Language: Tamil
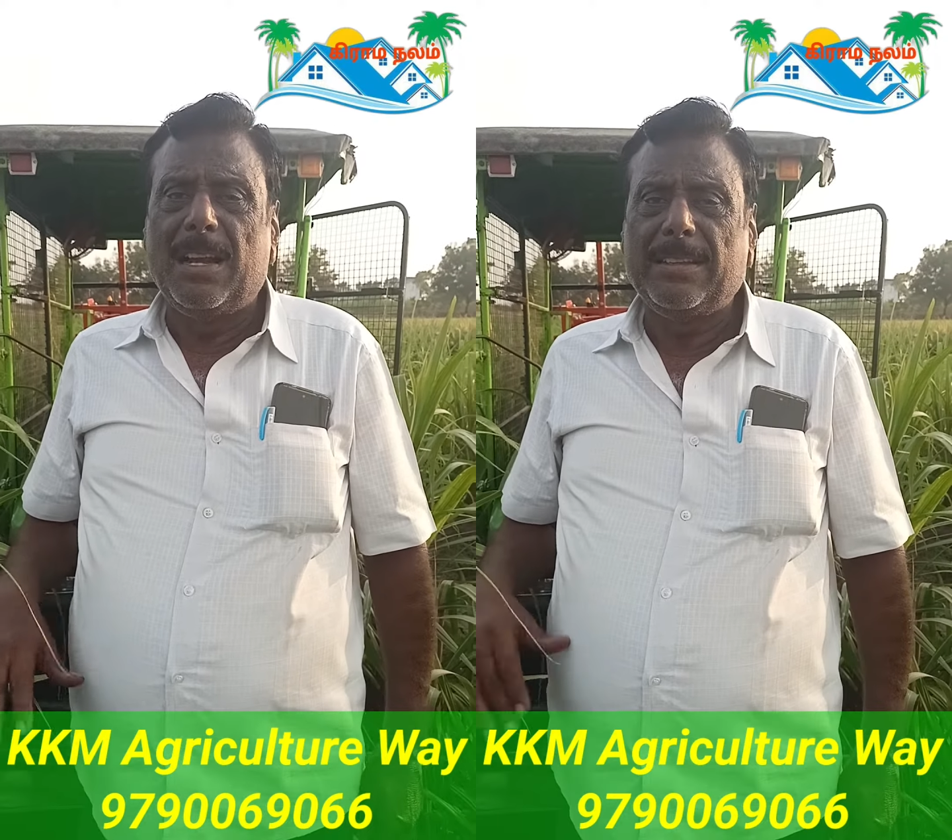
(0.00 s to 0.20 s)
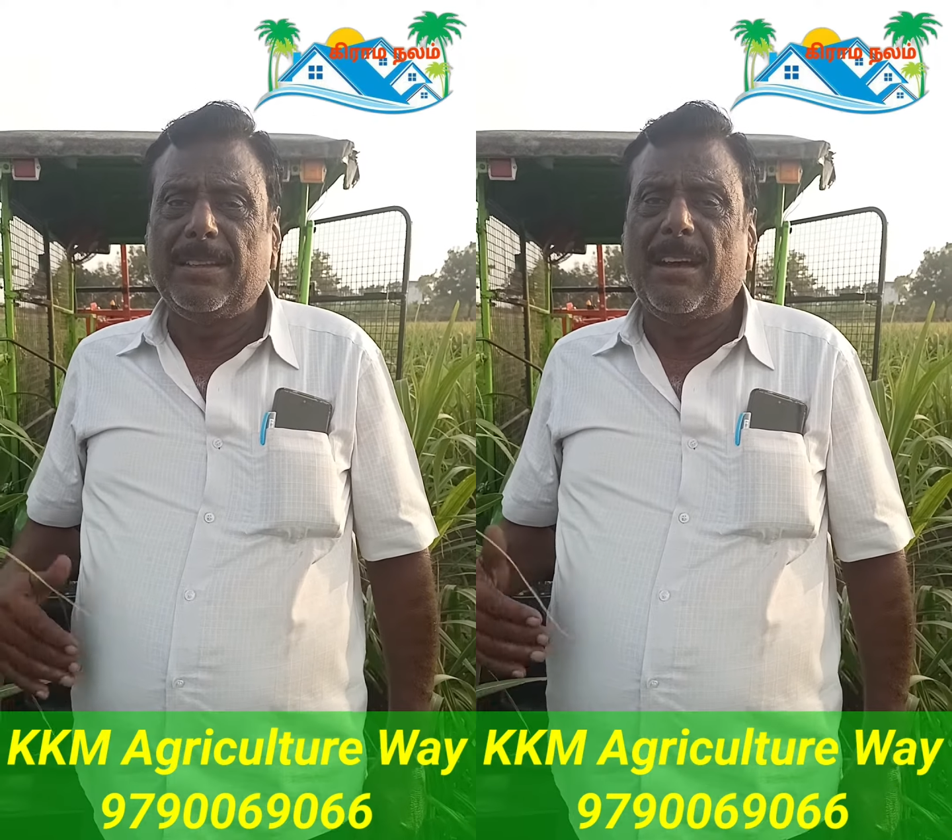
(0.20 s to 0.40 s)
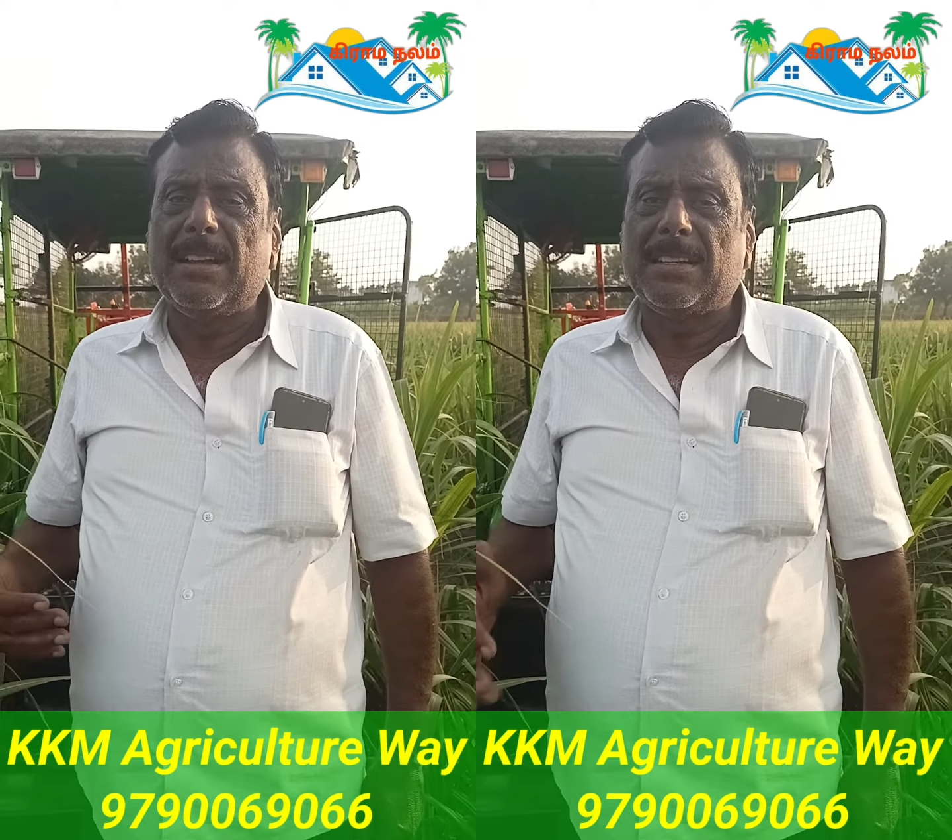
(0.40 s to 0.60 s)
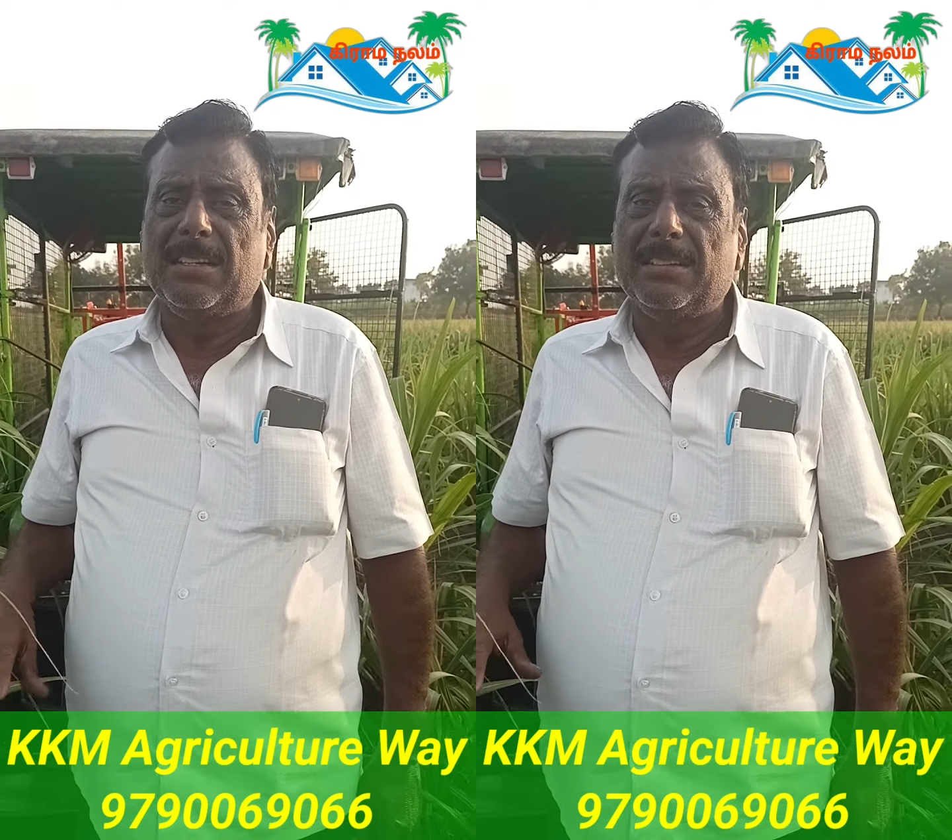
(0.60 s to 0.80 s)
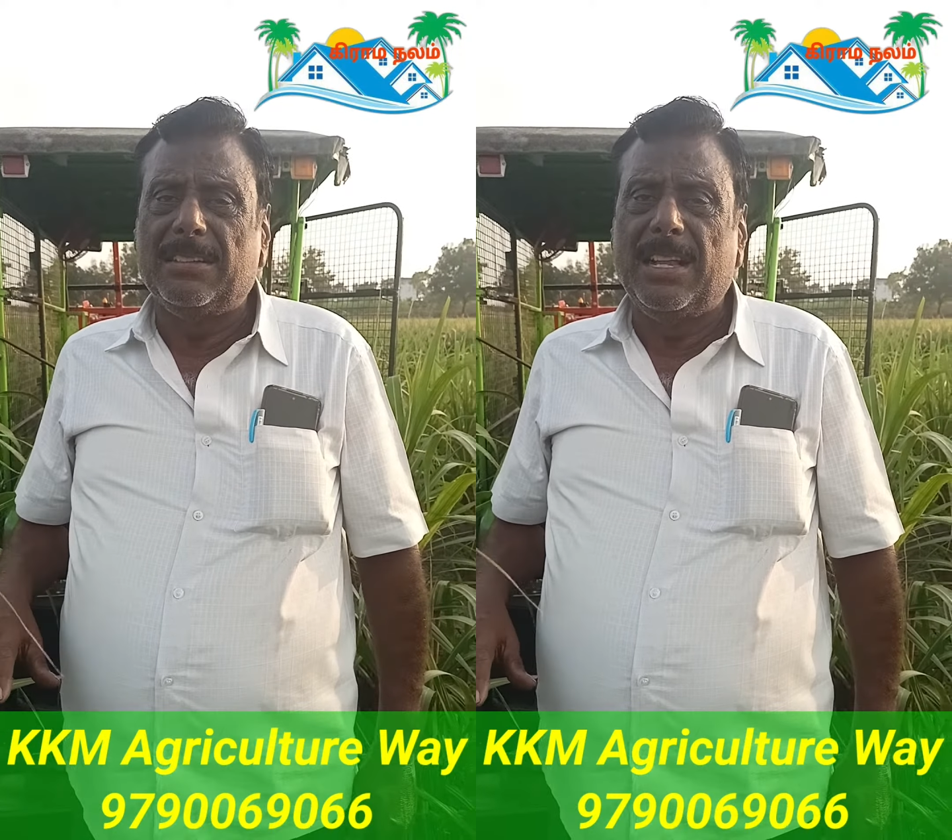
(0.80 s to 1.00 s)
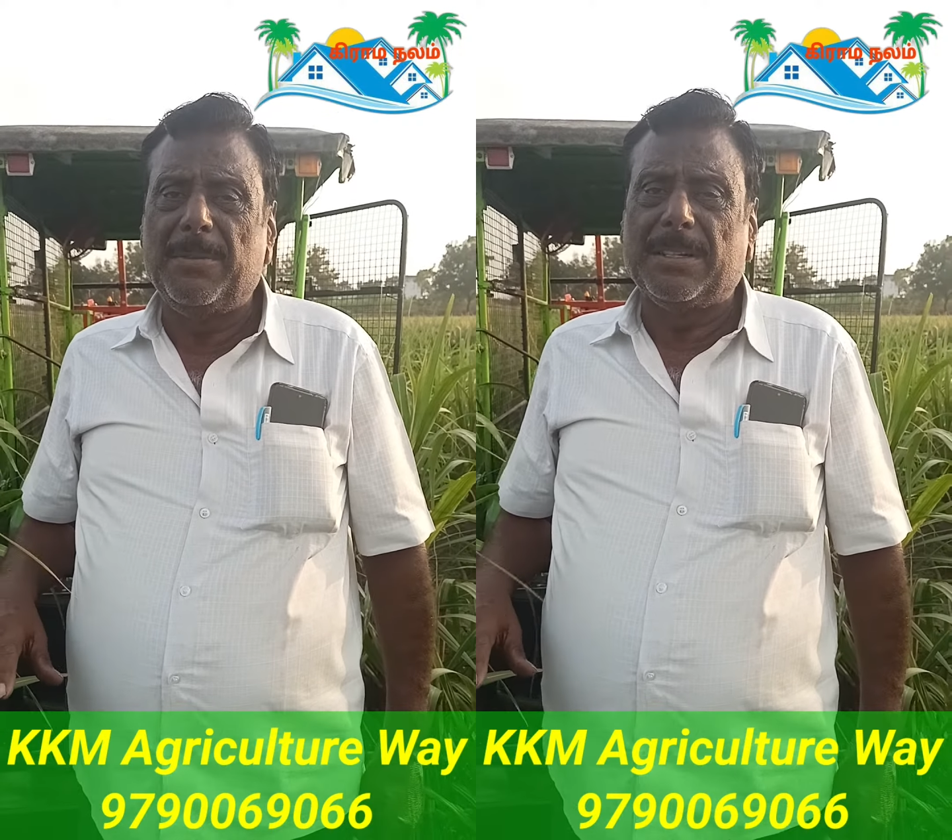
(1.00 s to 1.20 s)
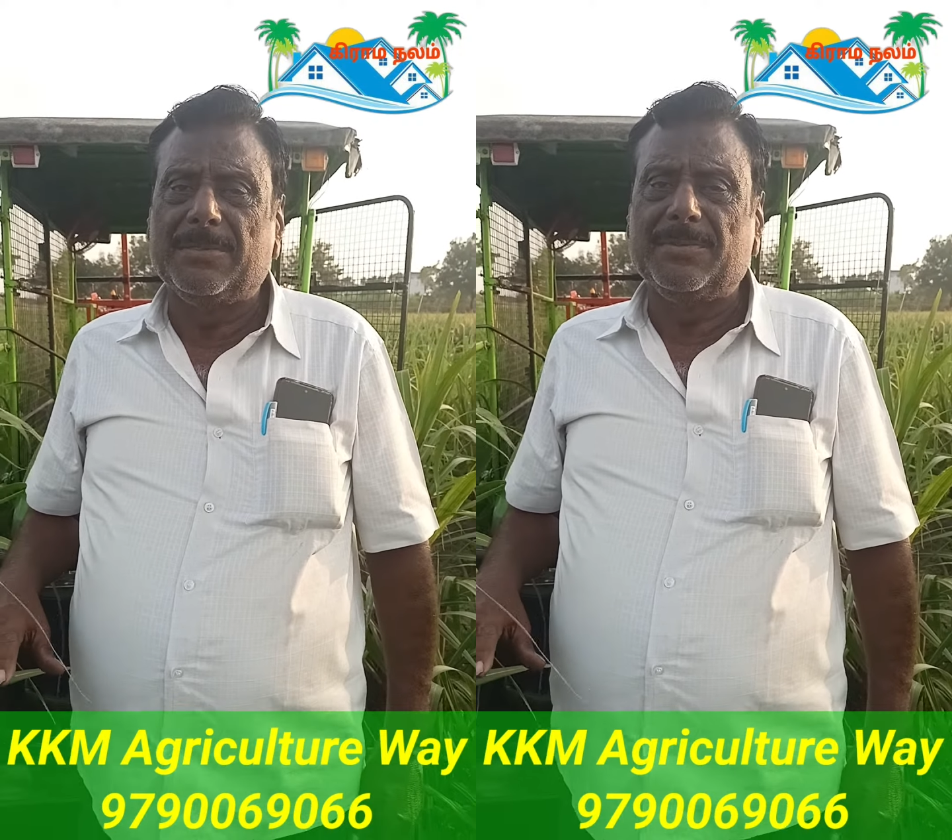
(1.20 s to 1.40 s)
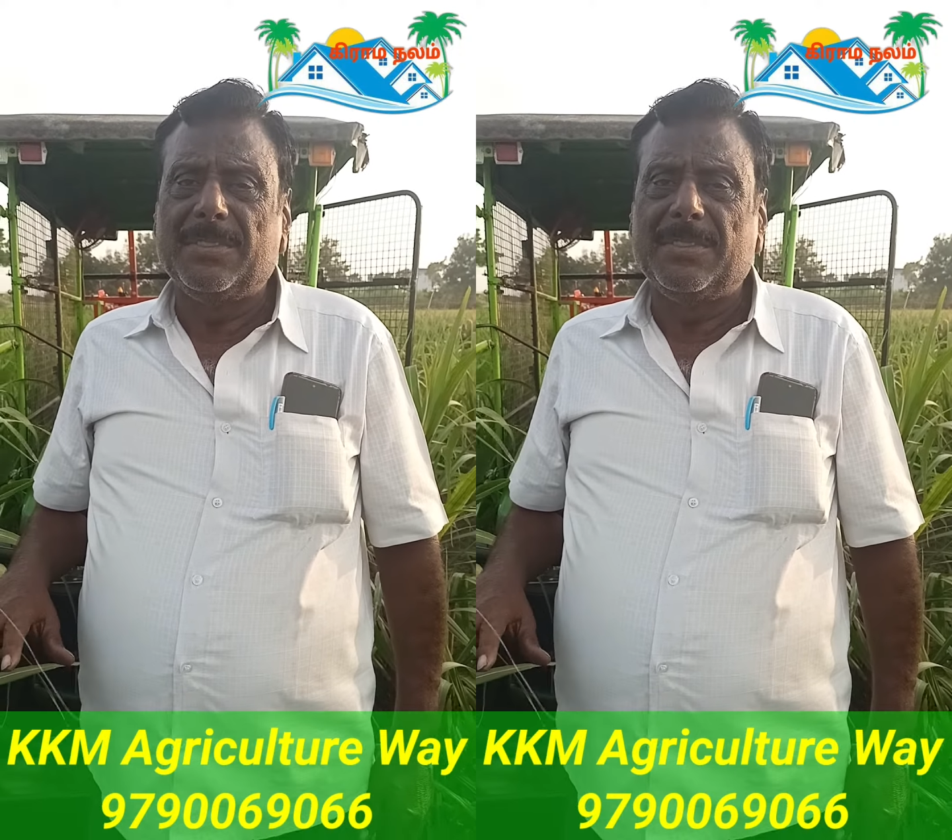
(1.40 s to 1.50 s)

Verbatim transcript: அடுத்தது ஆட்கள் லேபர்